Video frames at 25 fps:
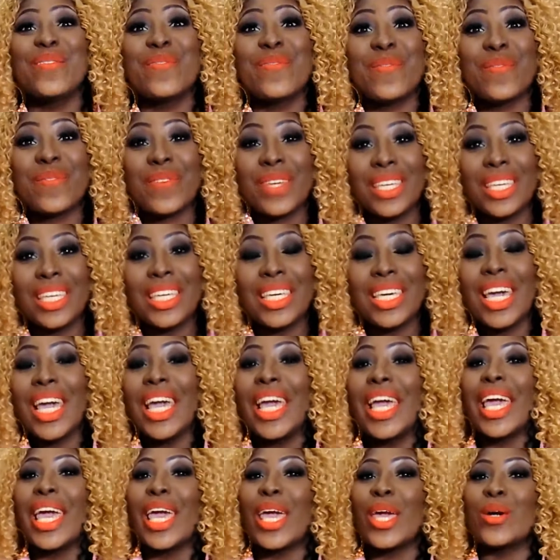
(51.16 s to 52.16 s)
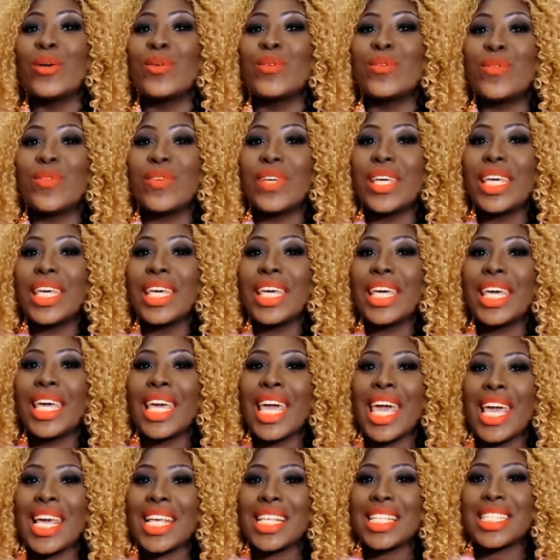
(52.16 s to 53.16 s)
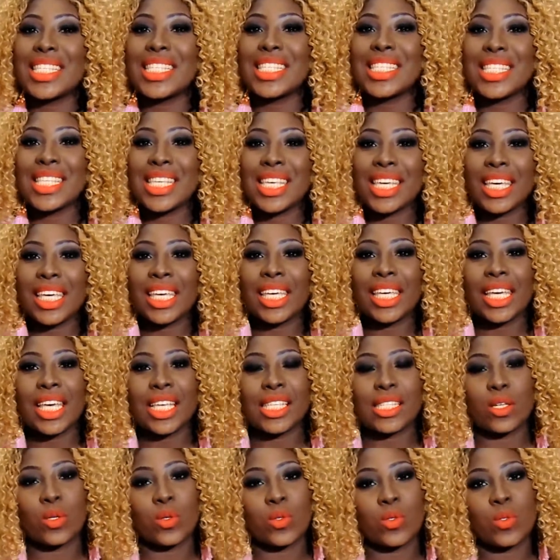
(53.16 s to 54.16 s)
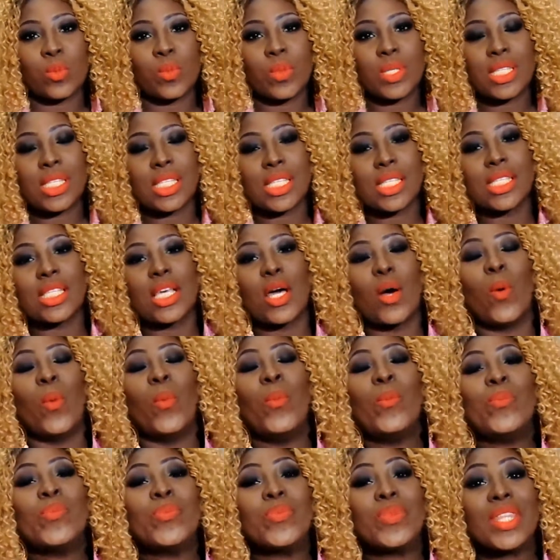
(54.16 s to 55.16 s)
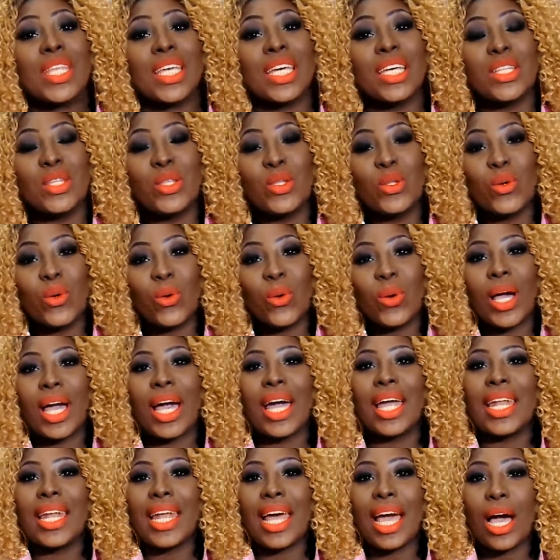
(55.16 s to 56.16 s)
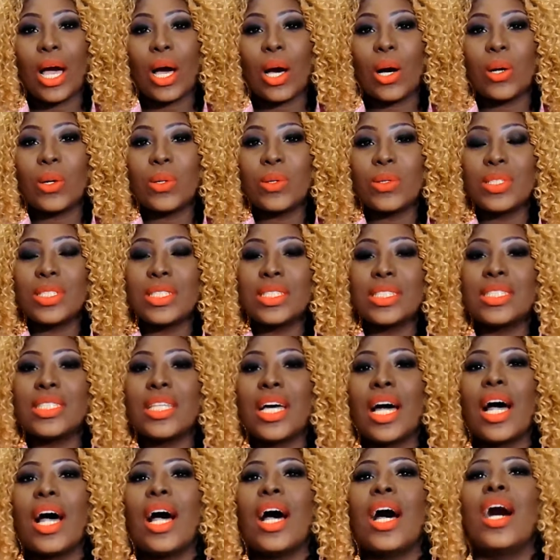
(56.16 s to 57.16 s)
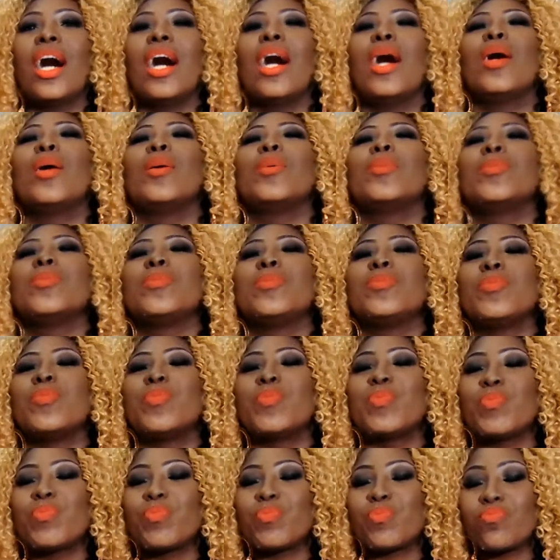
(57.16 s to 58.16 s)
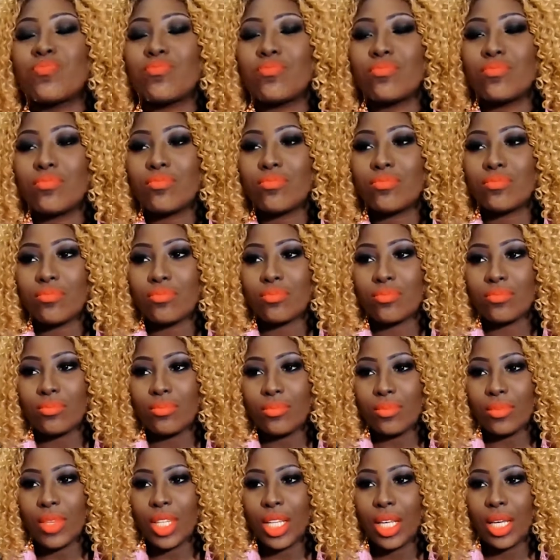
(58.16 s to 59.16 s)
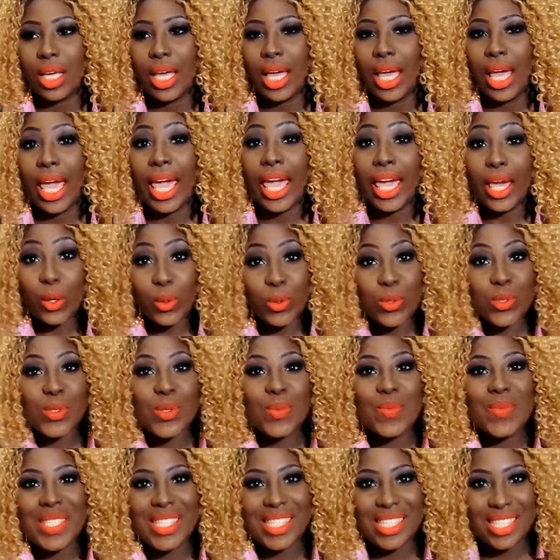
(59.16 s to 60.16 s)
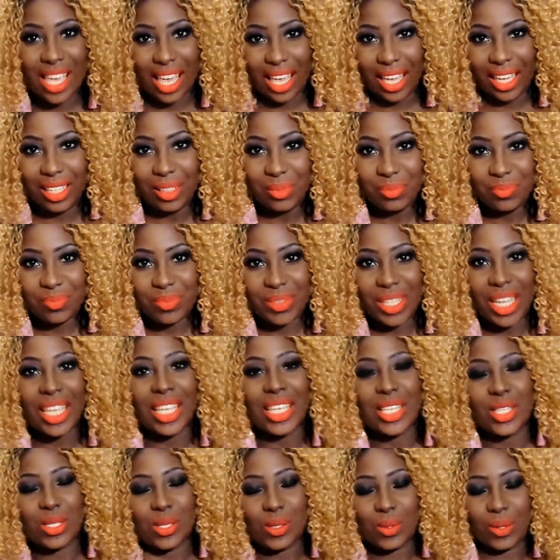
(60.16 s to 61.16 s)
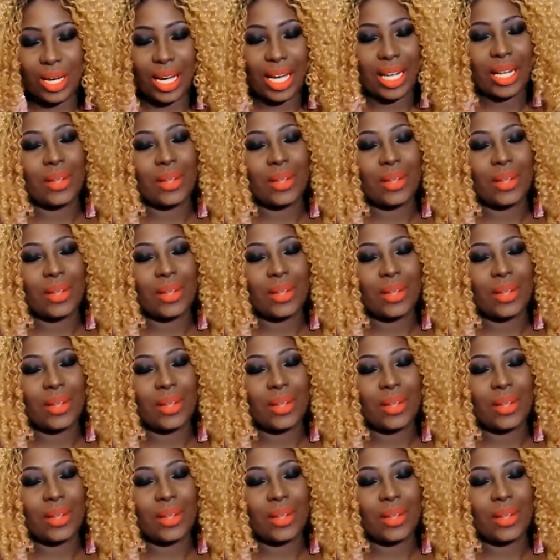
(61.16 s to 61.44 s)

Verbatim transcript: Enfim, eu vi esse, essa customização no canal da... Um, Ei Customizei, isso, no